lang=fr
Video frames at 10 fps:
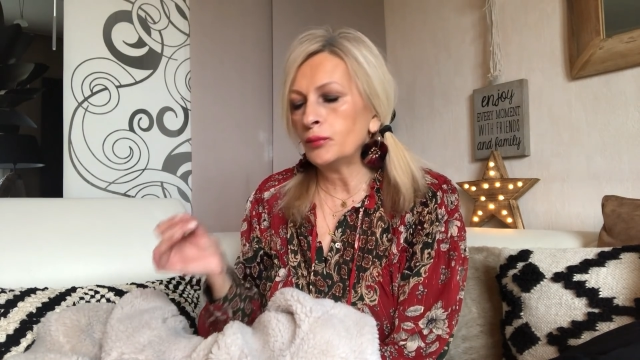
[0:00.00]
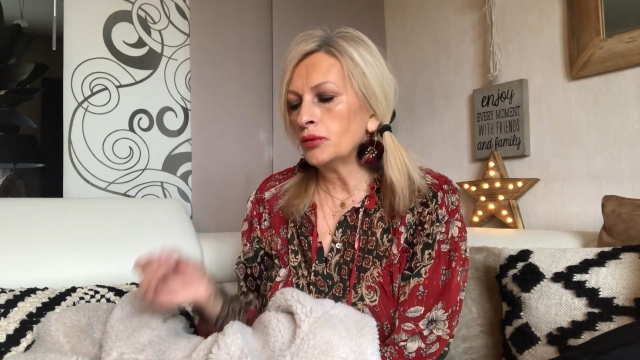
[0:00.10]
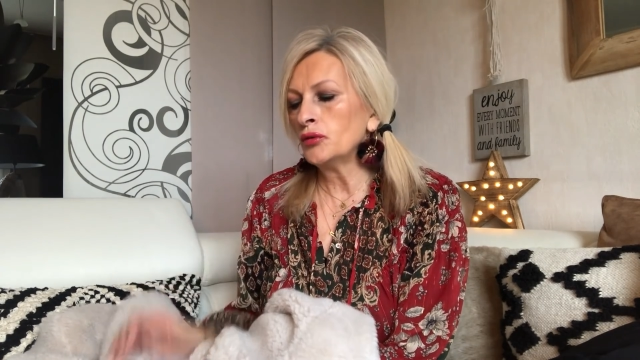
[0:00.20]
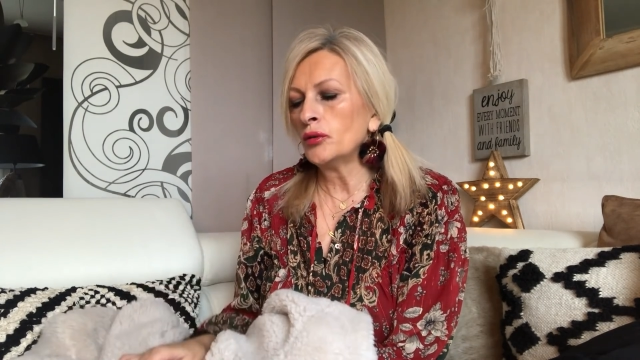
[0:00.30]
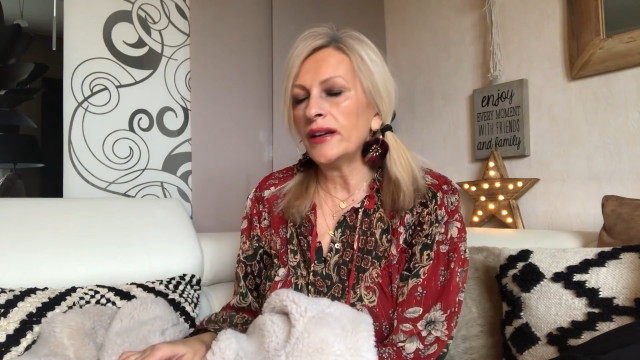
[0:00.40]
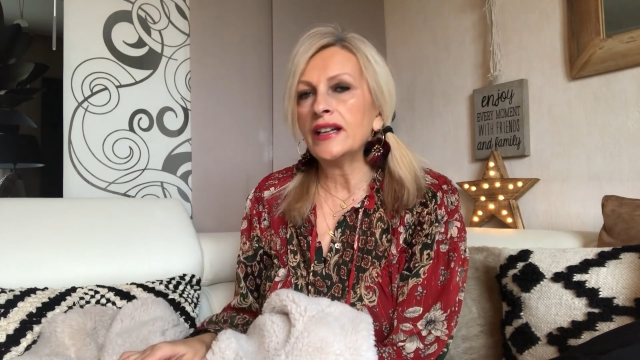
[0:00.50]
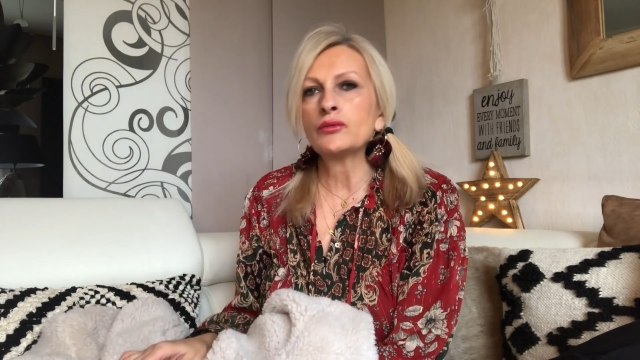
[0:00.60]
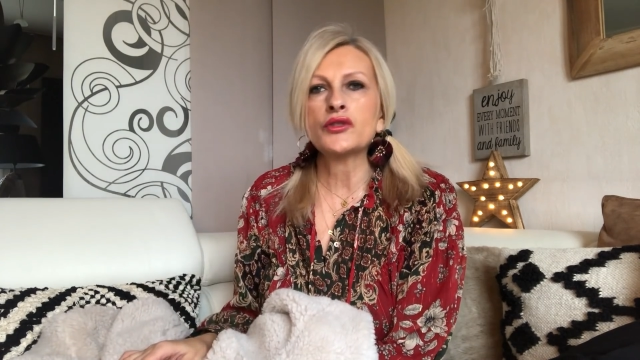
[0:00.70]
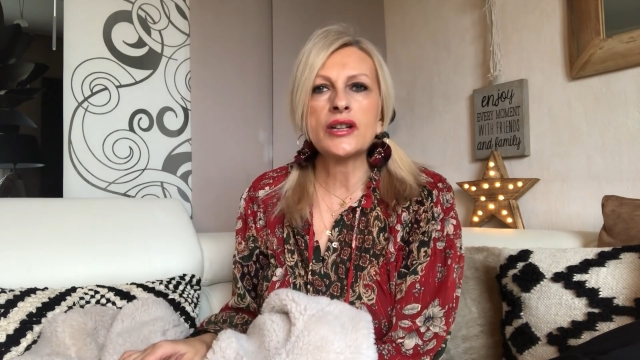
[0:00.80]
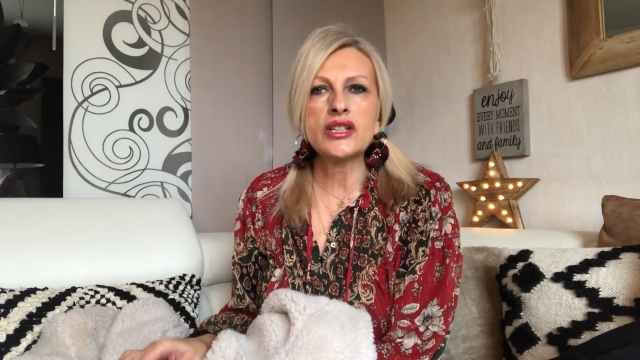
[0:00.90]
Pour Noël, je
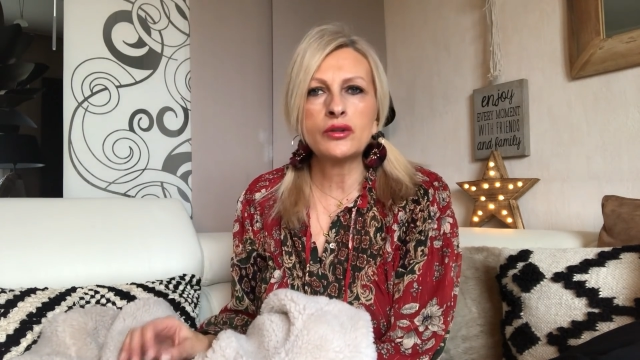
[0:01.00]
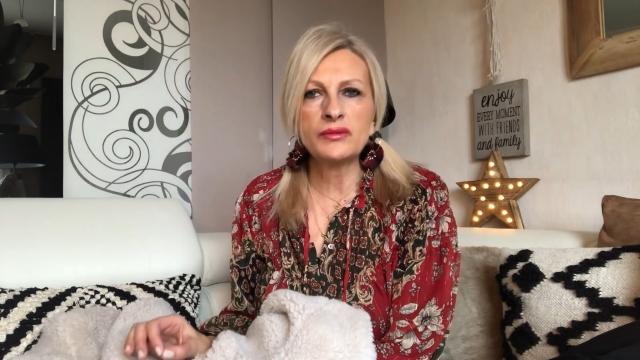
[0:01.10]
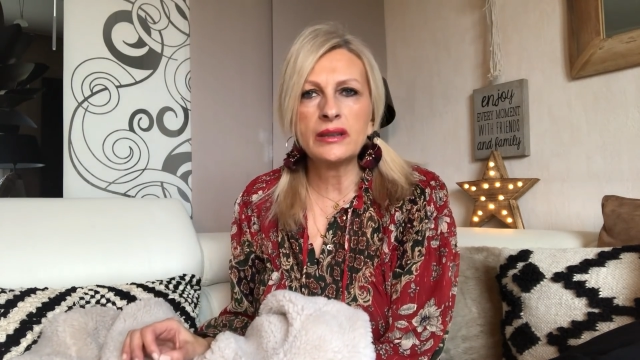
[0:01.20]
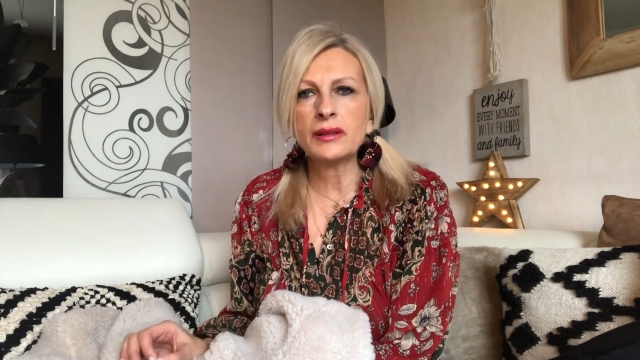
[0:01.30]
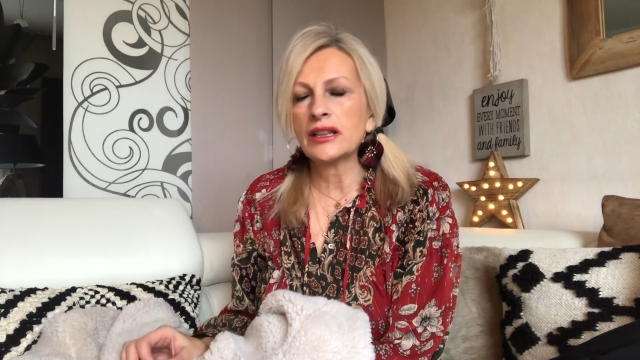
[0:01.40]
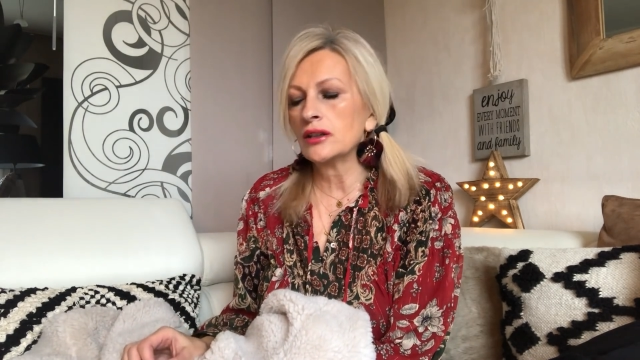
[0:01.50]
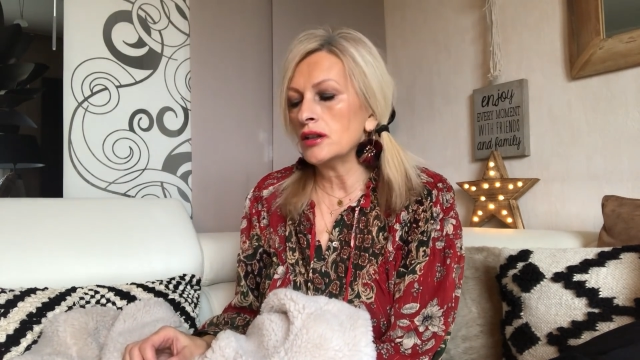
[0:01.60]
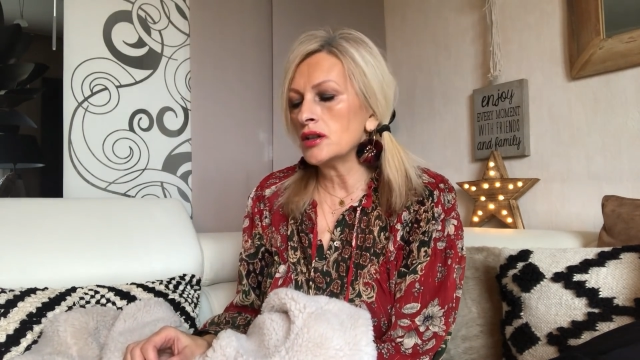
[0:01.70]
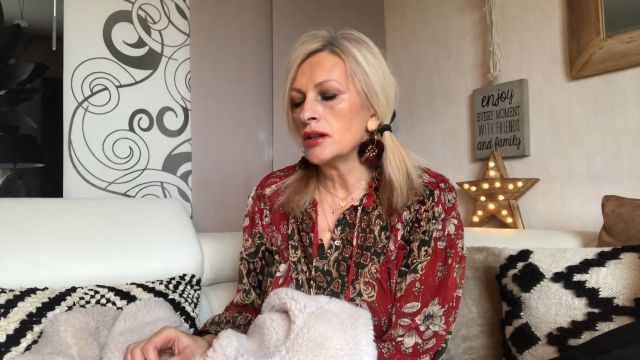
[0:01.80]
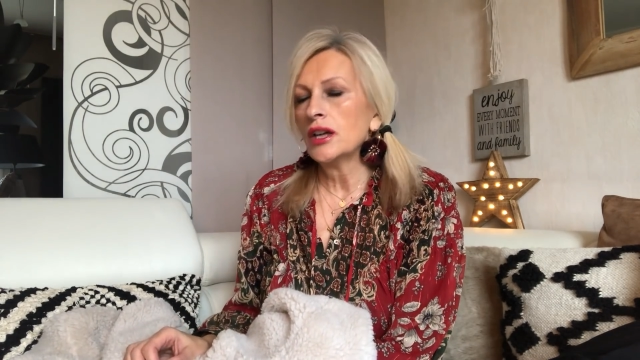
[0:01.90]
me suis acheté une petite bricole.